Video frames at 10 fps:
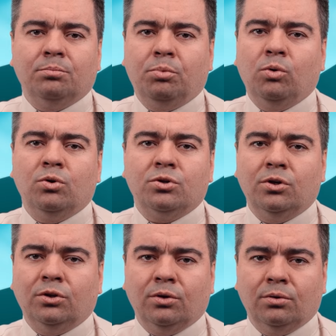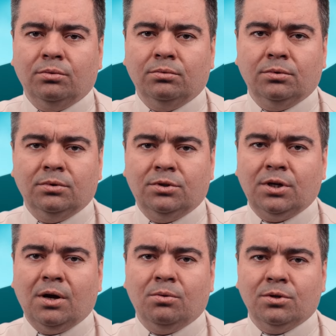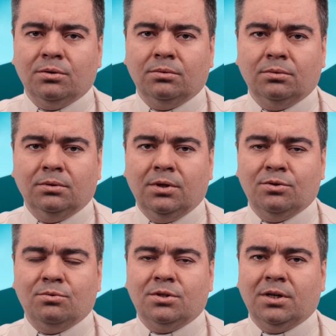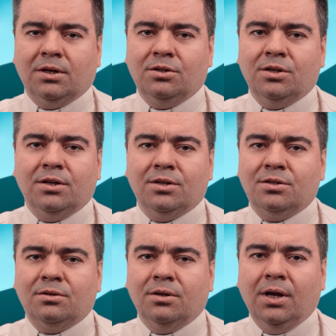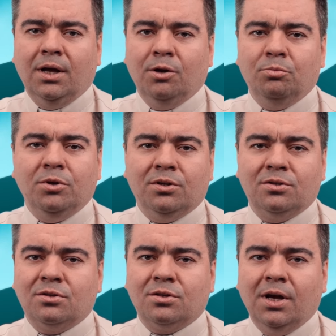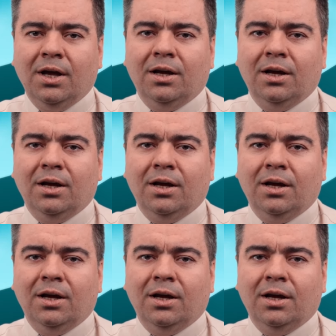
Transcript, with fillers: położono ciało Jezusa, gdzie jest mistrz,